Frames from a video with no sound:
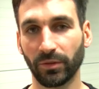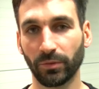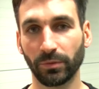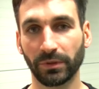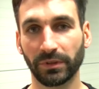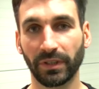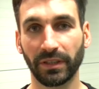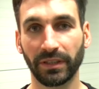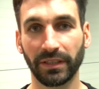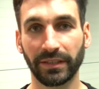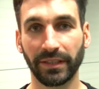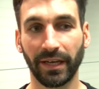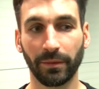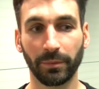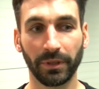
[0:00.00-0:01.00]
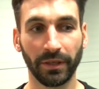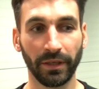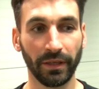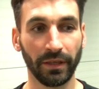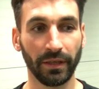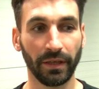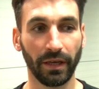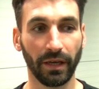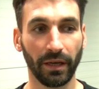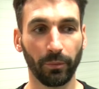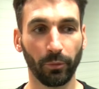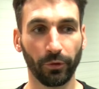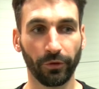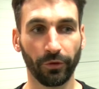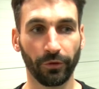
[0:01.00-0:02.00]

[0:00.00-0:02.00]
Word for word: Jugend trainiert habe. Ähm, und,